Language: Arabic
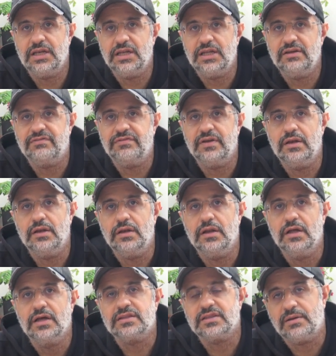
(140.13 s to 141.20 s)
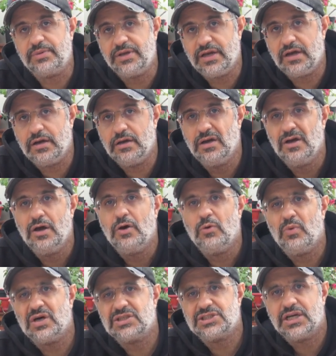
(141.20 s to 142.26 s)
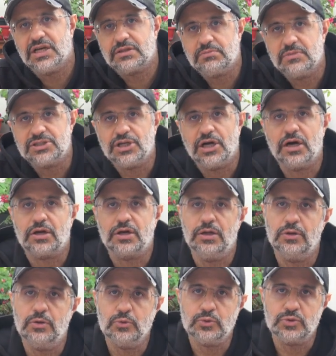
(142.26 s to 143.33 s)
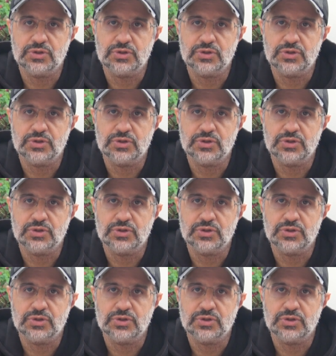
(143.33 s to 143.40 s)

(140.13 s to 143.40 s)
اللي في الطبيعه واجهت مشاكل